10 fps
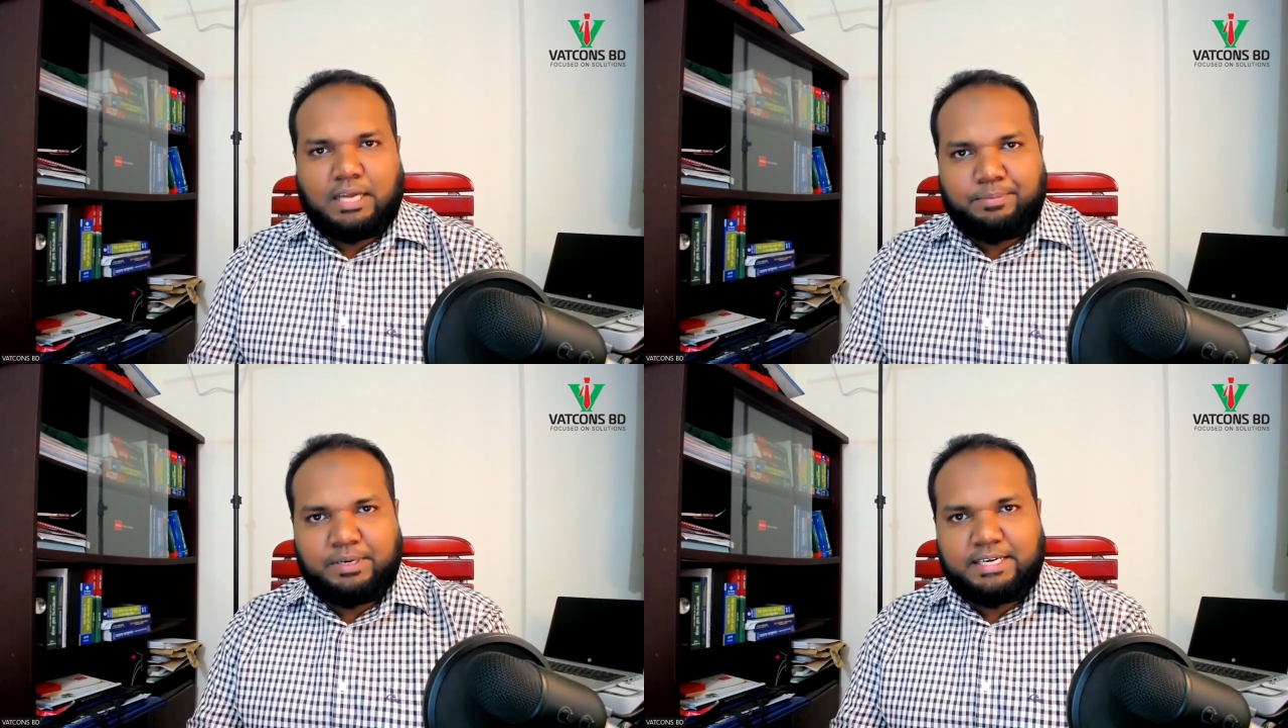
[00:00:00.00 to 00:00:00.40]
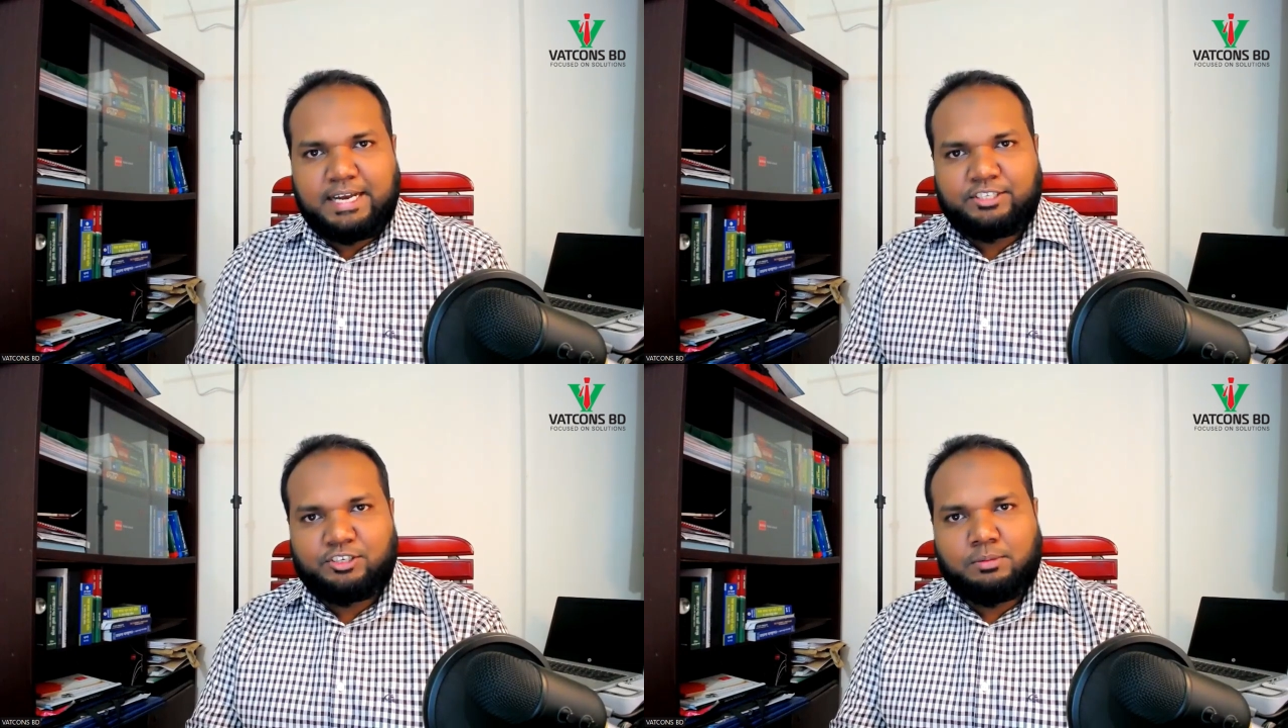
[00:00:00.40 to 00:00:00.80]
আপনার
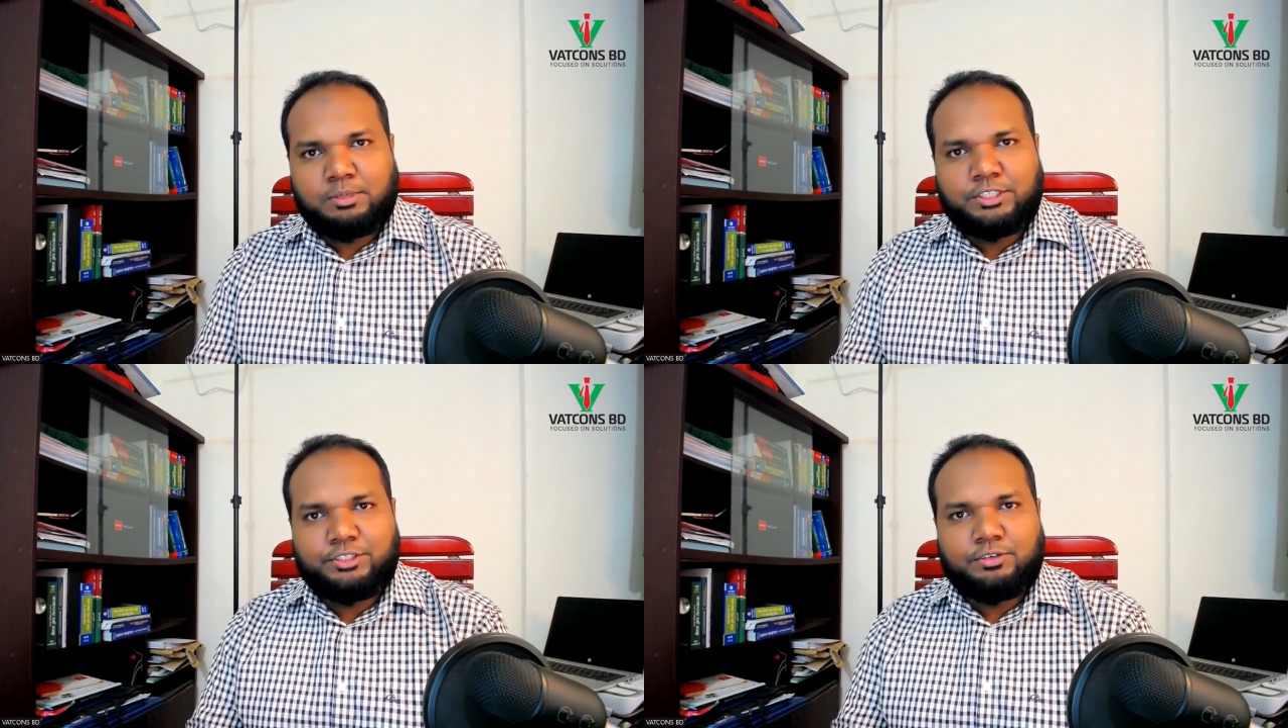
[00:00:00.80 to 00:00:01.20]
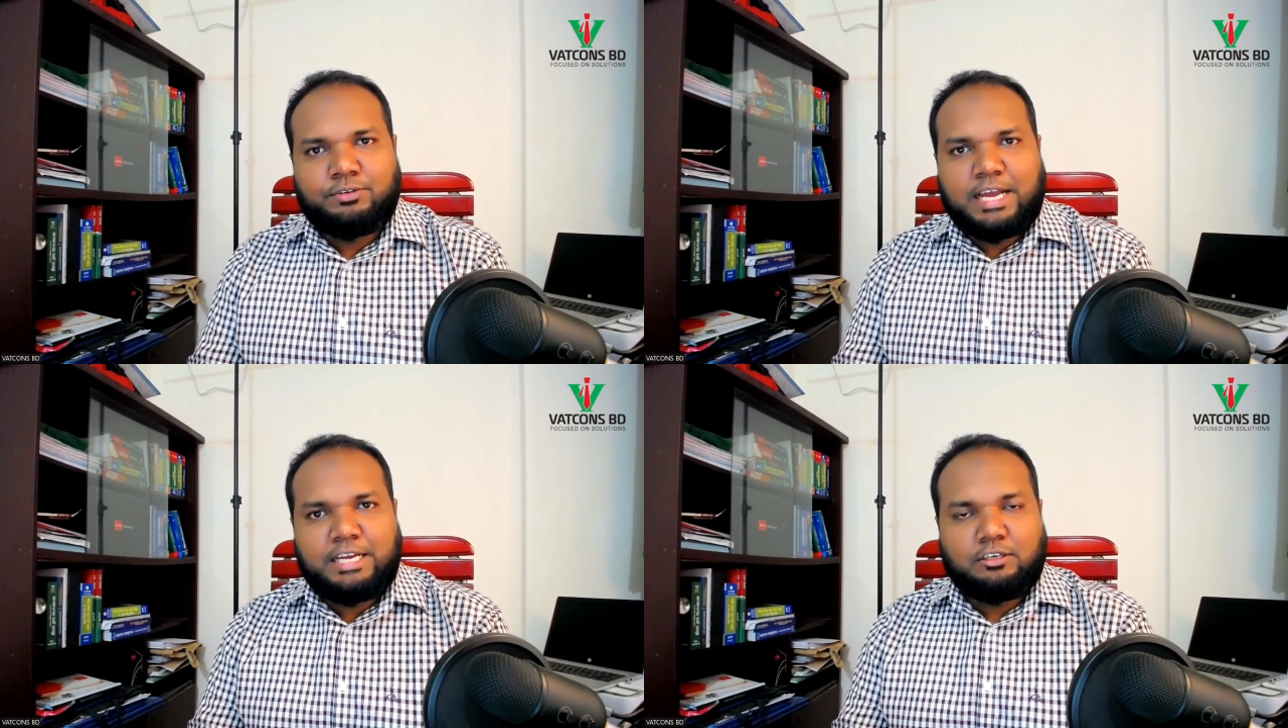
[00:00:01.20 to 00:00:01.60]
ট্যাক্স কমানোর
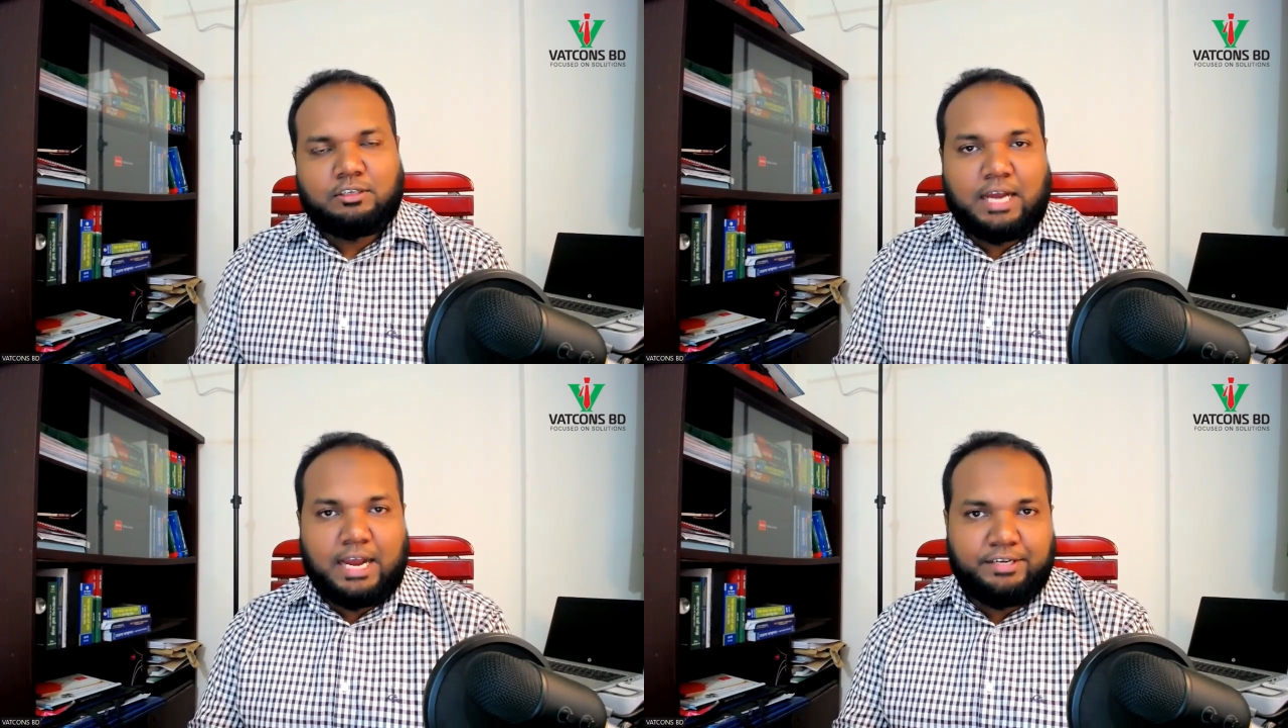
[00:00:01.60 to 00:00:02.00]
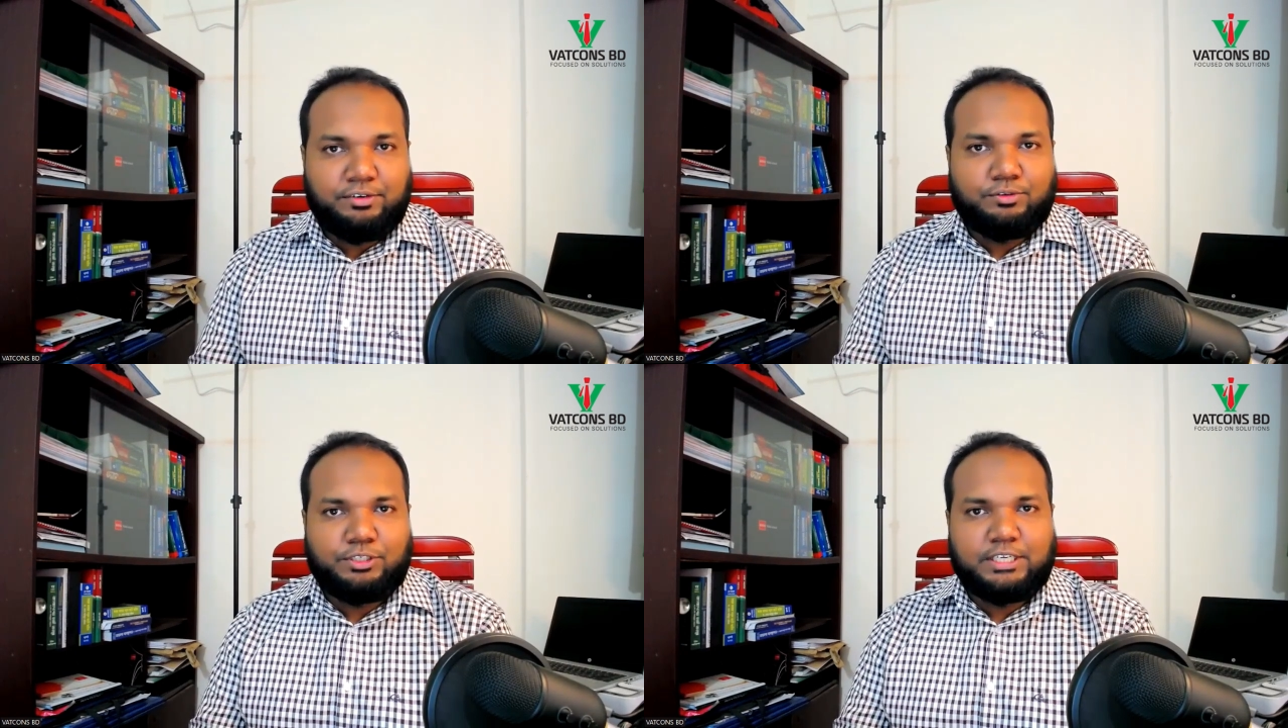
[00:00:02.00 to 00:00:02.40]
জন্য আয়কর
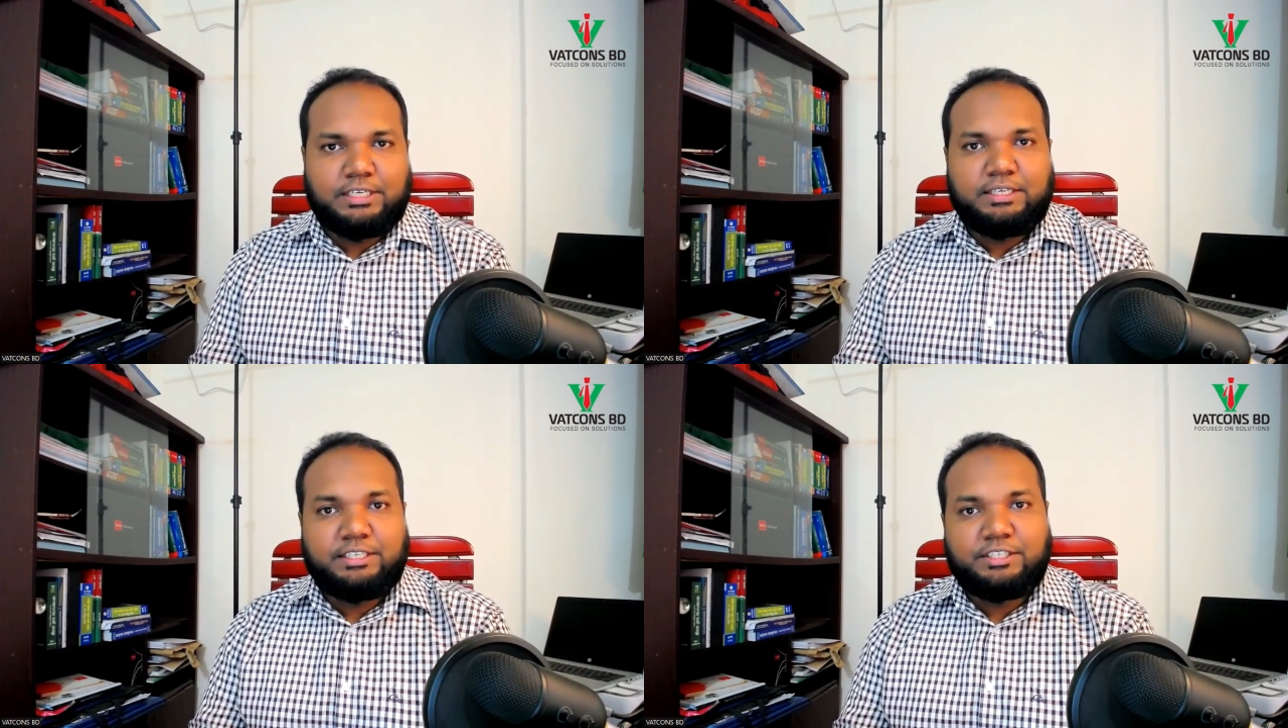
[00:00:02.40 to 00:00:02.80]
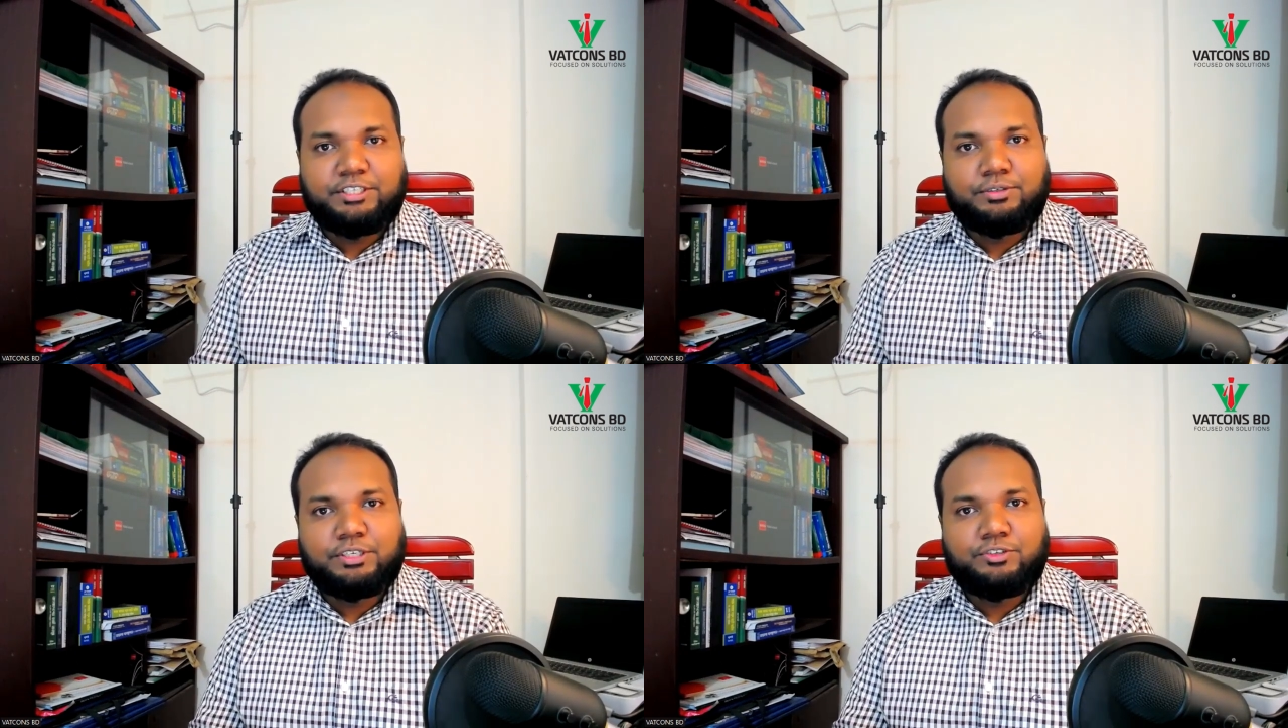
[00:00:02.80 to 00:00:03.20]
আইন অনুযায়ী
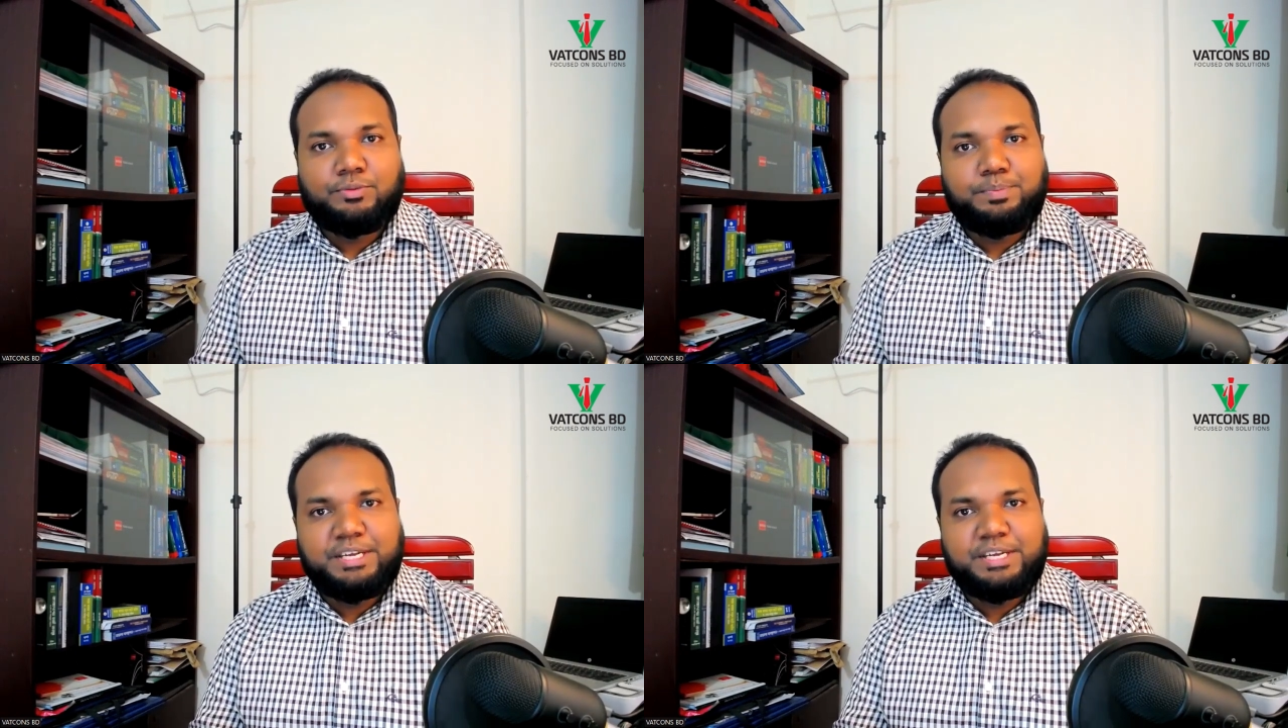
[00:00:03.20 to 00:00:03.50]
নির্দিষ্ট কিছু